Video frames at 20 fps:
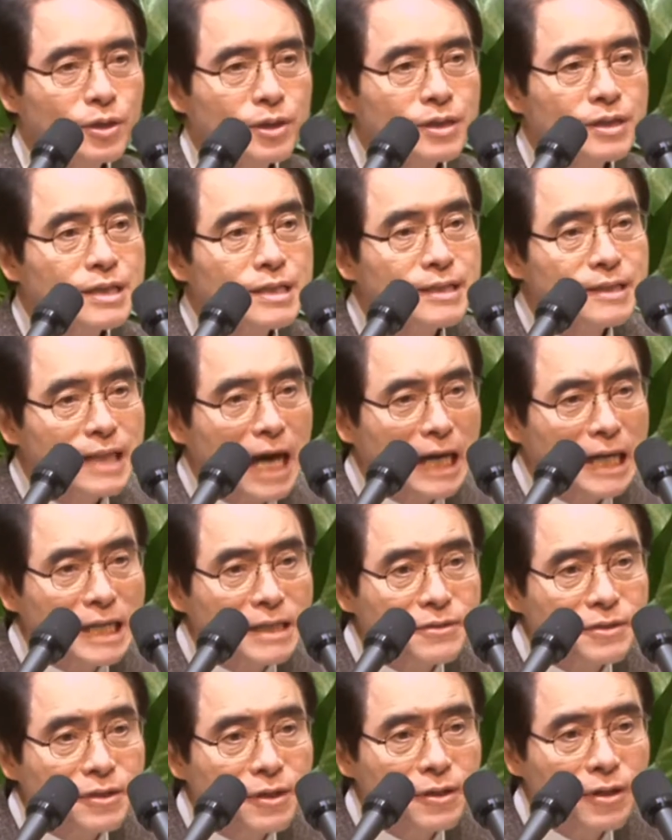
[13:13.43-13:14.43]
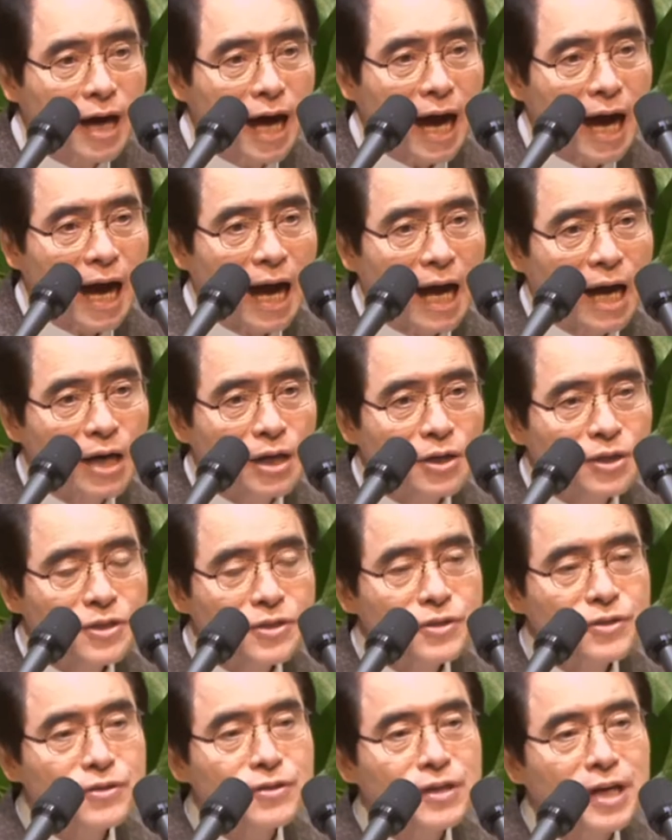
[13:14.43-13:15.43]
이 땅에서
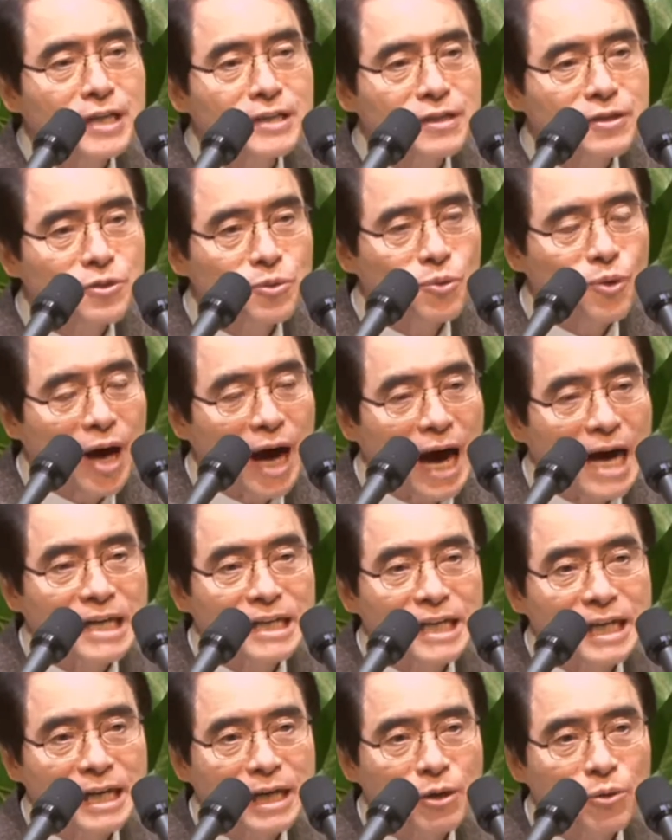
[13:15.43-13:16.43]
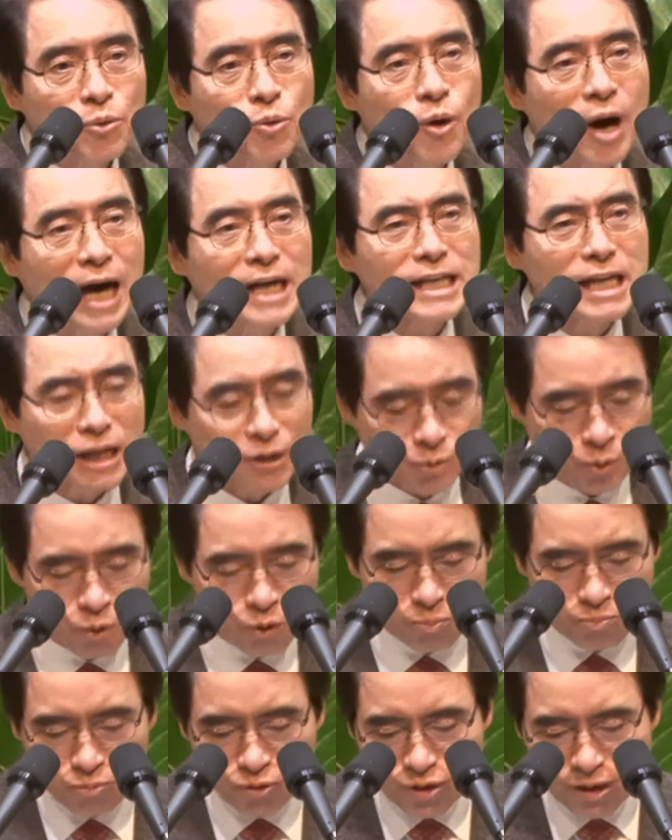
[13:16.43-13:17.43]
정해진 그 한계, 그 안에
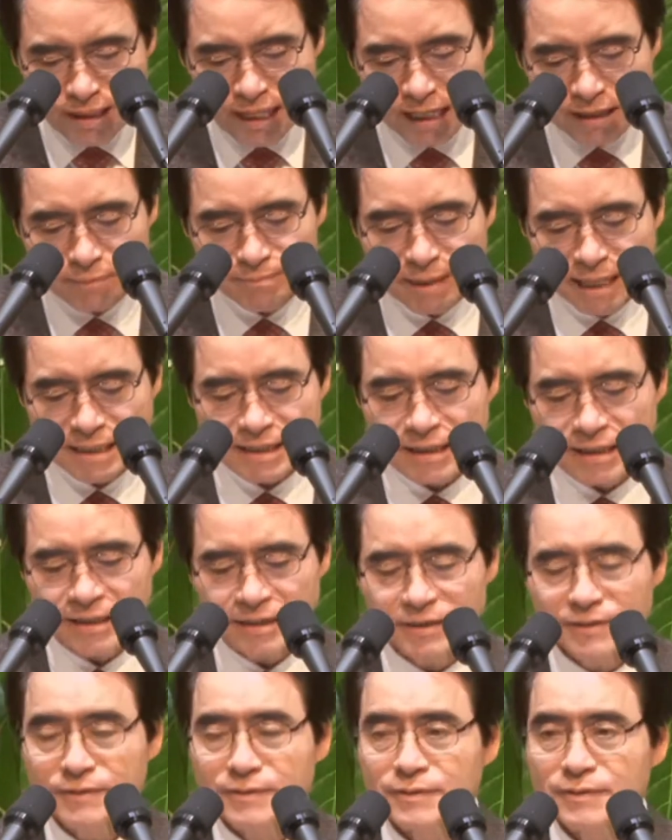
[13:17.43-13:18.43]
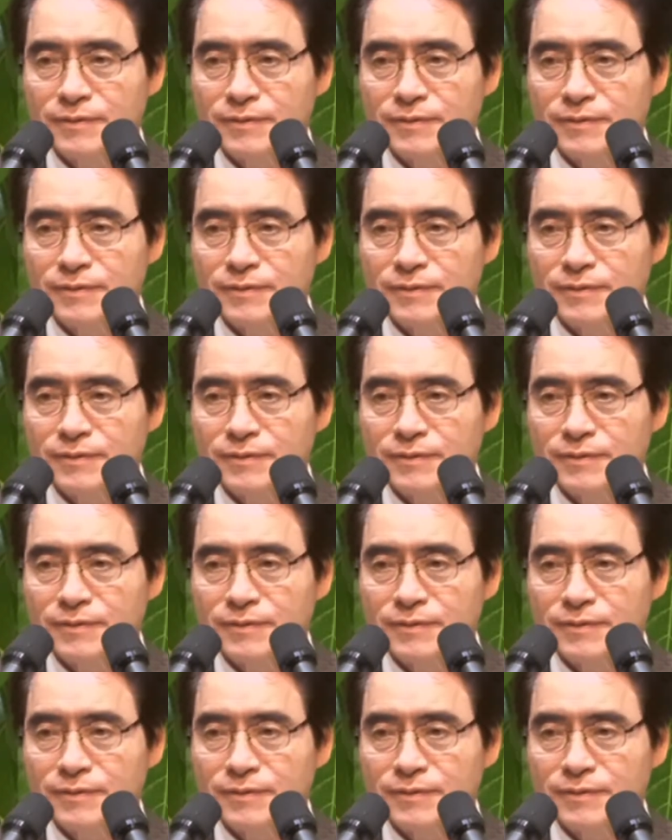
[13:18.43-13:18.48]
그것뿐이다 그 말이에요.